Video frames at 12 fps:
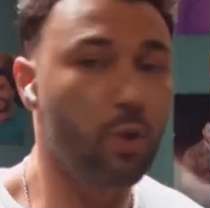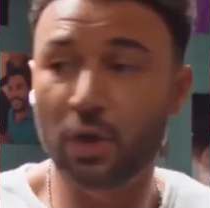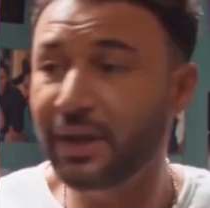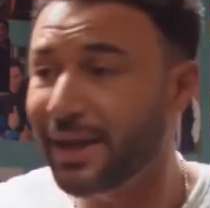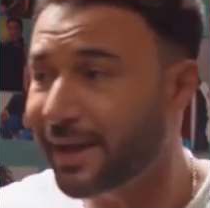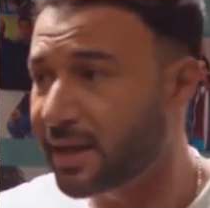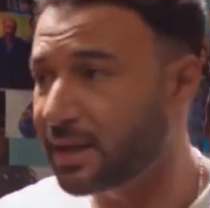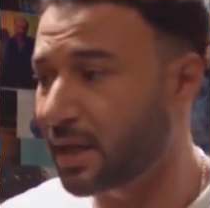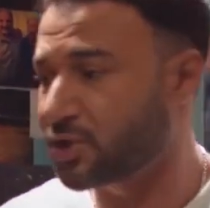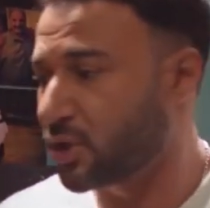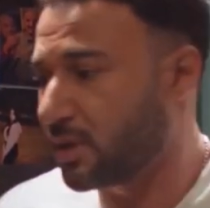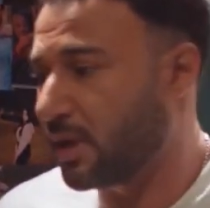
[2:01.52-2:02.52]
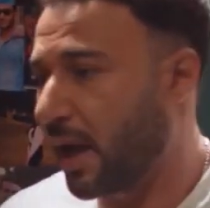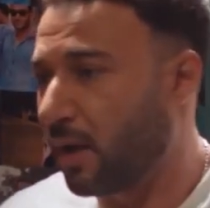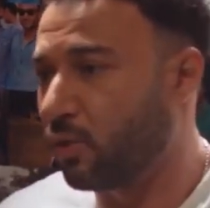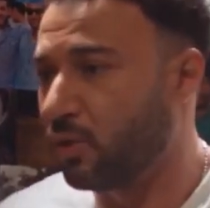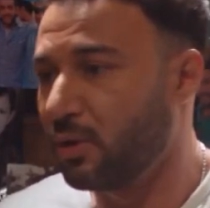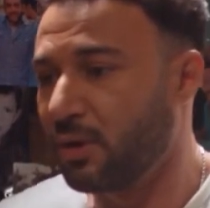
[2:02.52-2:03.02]
كلنا جرينا عشان
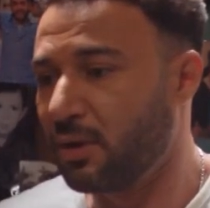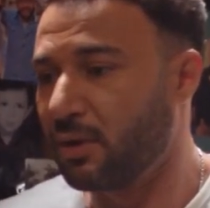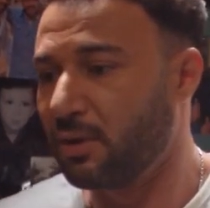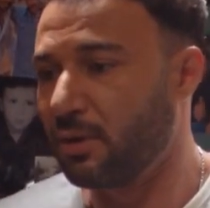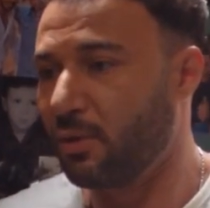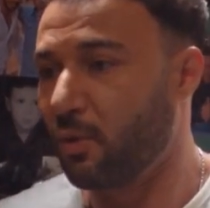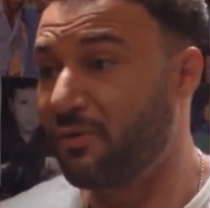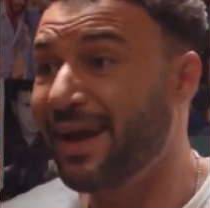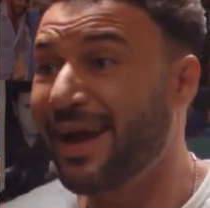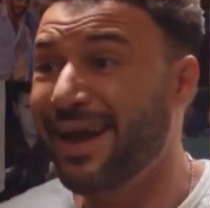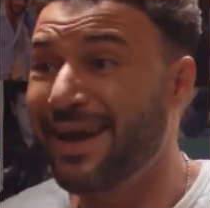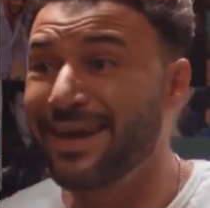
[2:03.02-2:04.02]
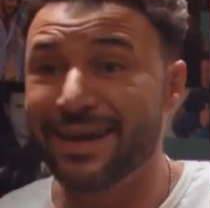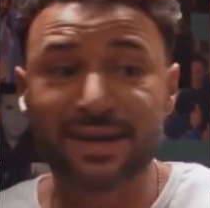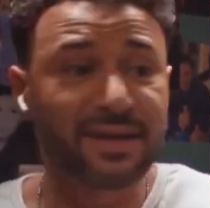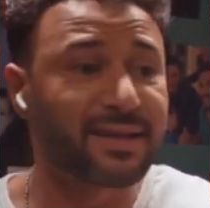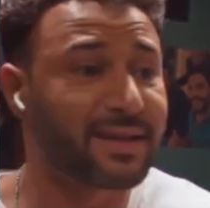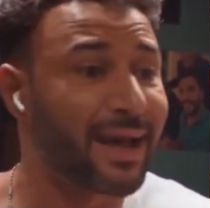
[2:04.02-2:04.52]
نلحقه وفجأة هي
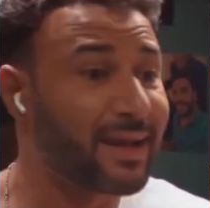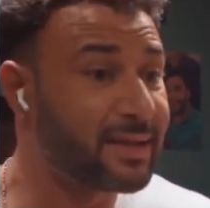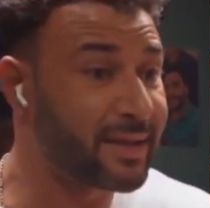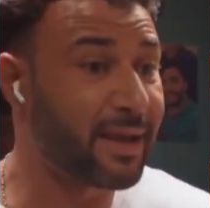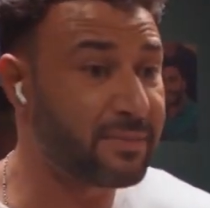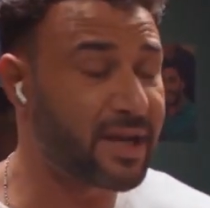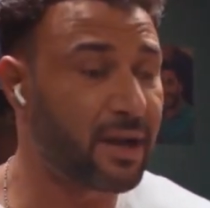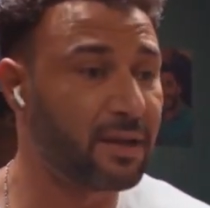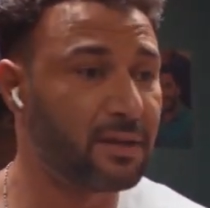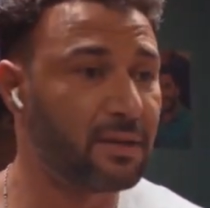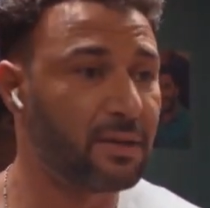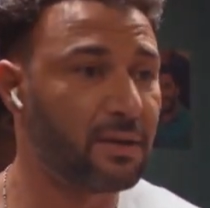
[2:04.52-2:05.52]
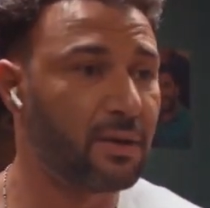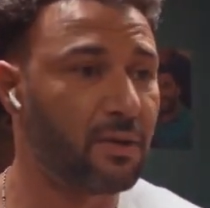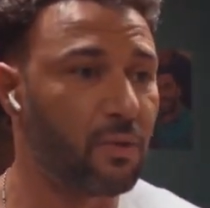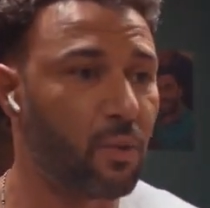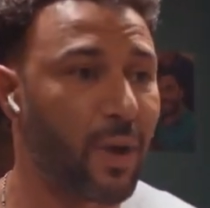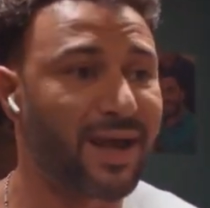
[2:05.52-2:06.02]
جريت على الكاميرا
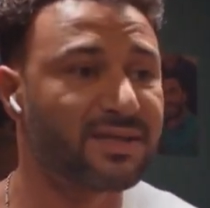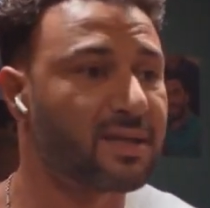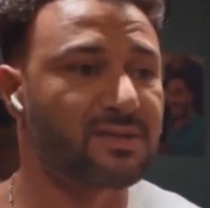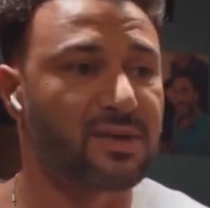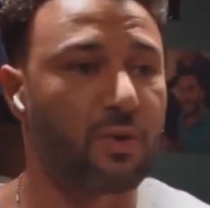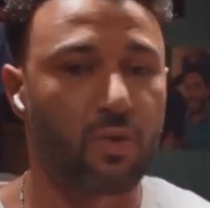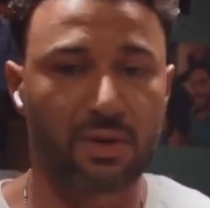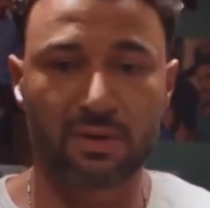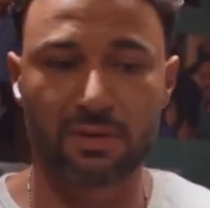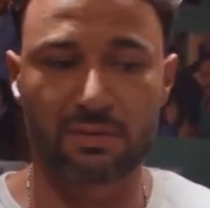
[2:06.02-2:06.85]
وعايزة تصور